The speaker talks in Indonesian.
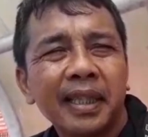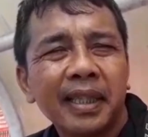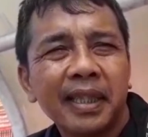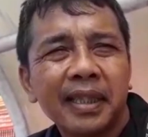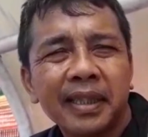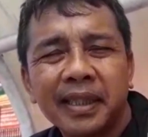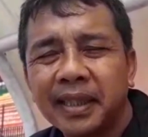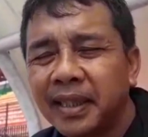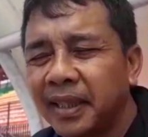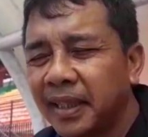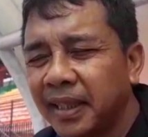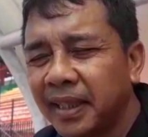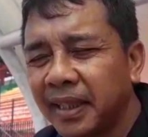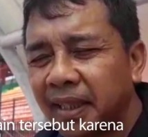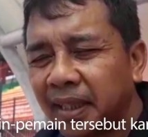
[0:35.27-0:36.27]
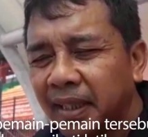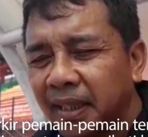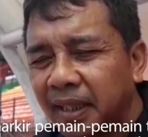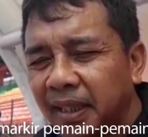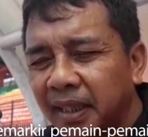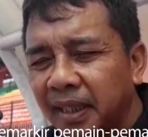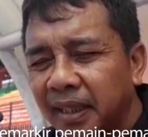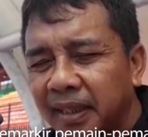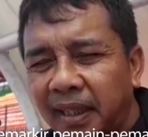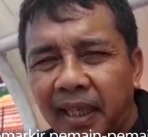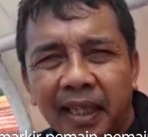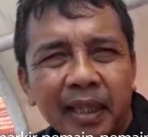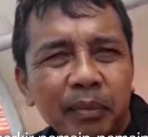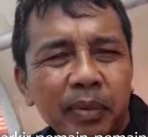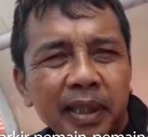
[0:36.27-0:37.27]
ada si
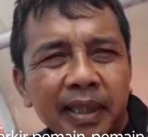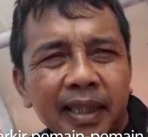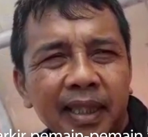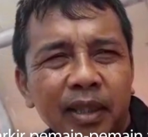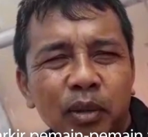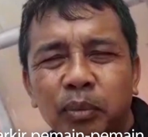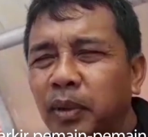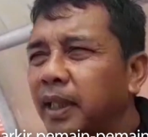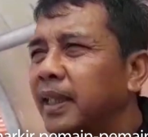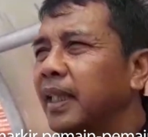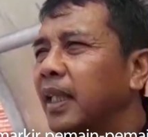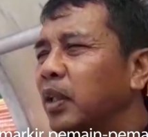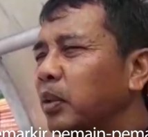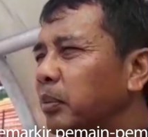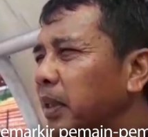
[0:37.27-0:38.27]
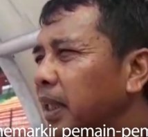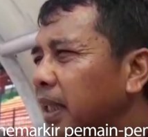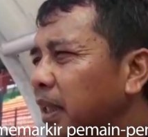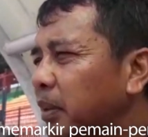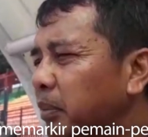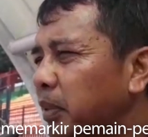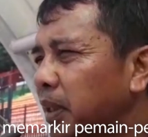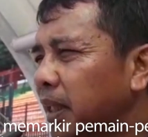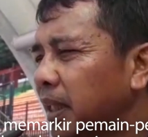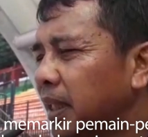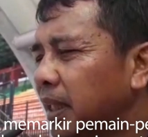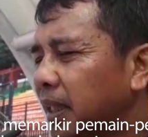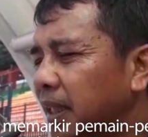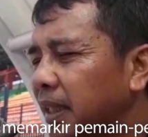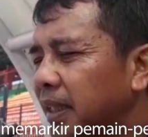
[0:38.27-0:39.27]
Tahir yang pasti ya masih hmm. kartu merah kemudian
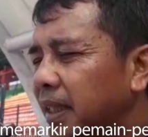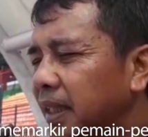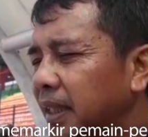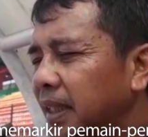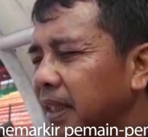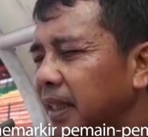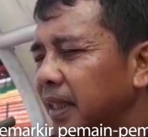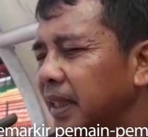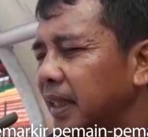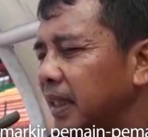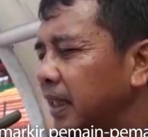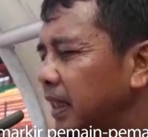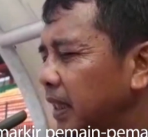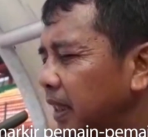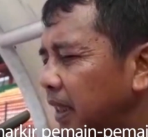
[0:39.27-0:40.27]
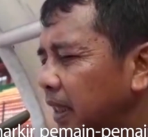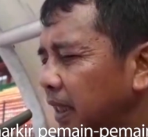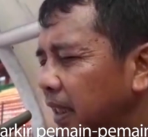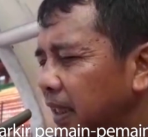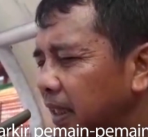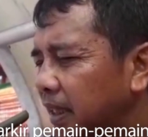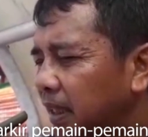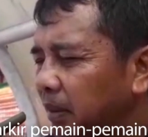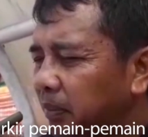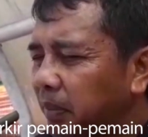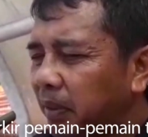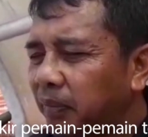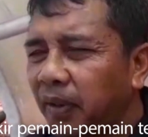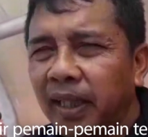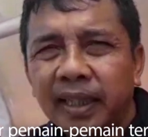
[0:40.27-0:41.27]
ada si siapa
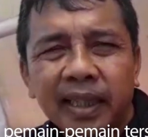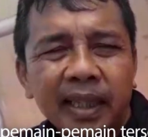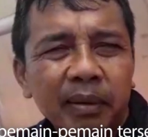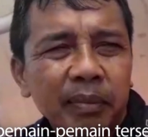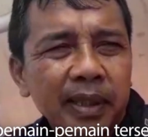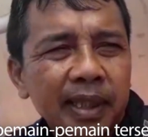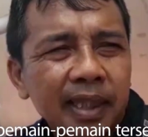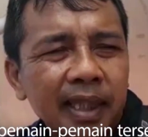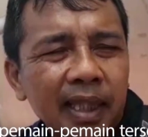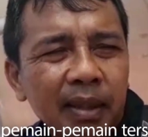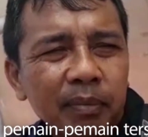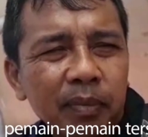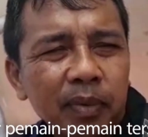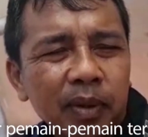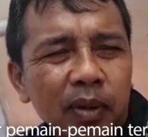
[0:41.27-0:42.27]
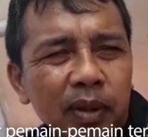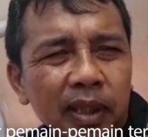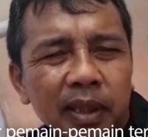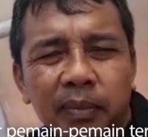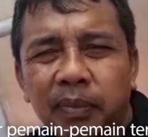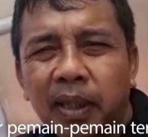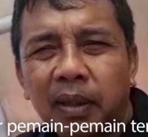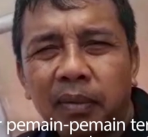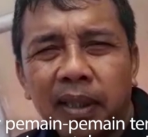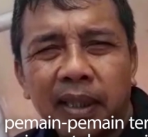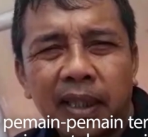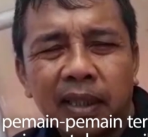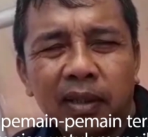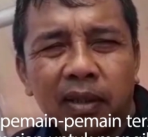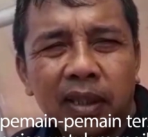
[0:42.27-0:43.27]
Pandri masih dalam hmm. kondisi perawatan
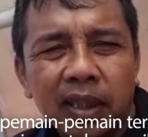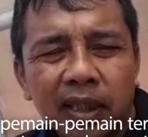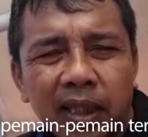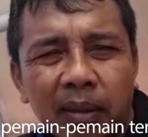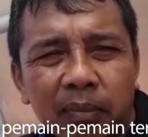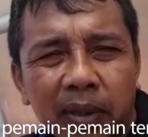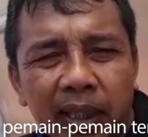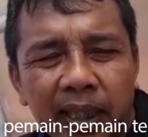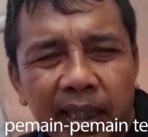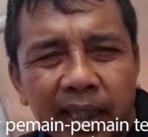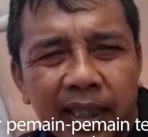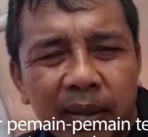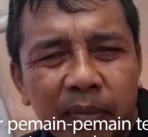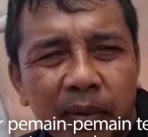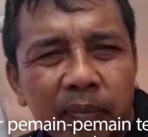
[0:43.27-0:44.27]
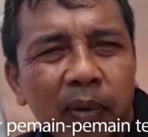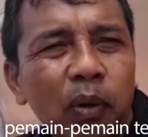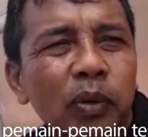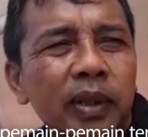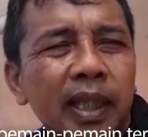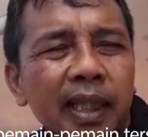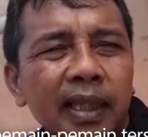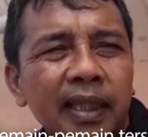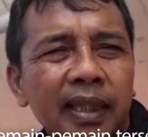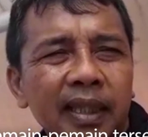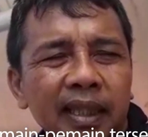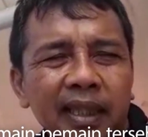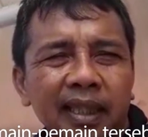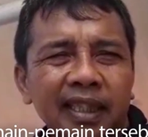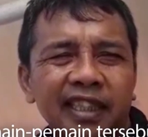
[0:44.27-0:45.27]
terus ditambah lagi sama Fauzan
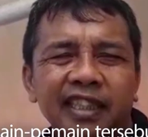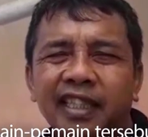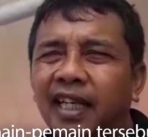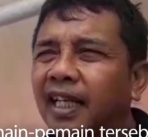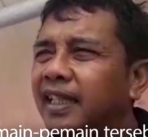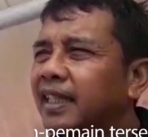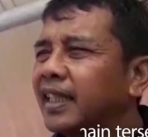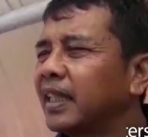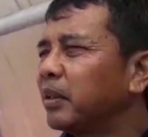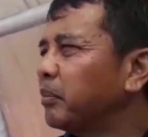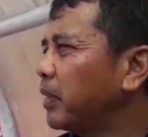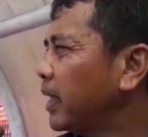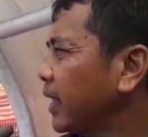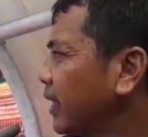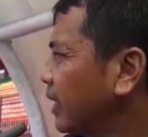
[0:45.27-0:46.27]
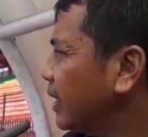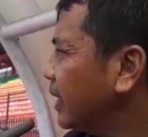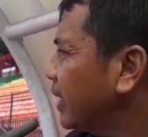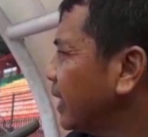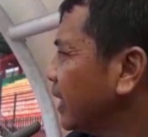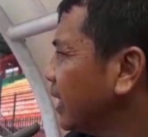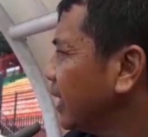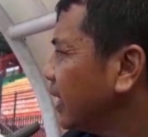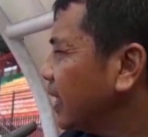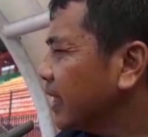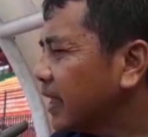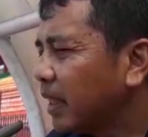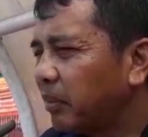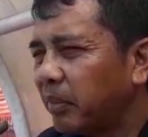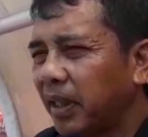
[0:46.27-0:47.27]
sudah si kemarin terus
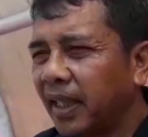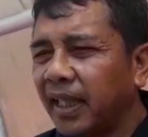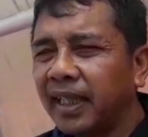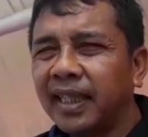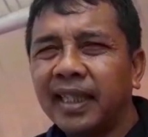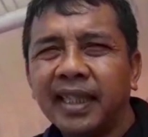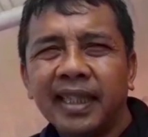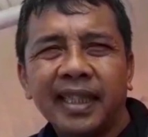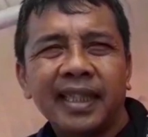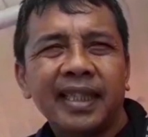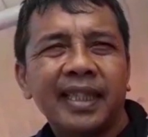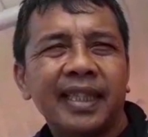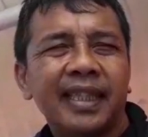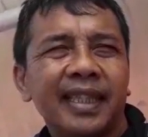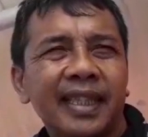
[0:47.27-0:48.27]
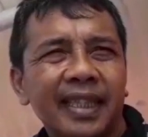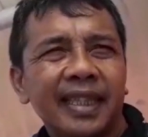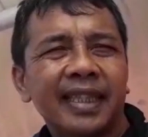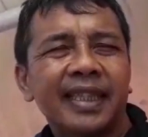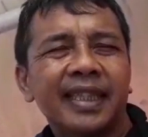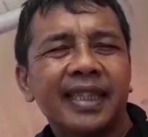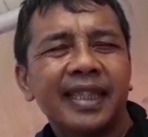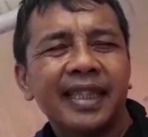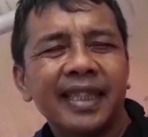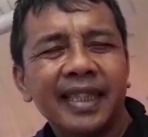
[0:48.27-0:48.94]
tambah lagi si, si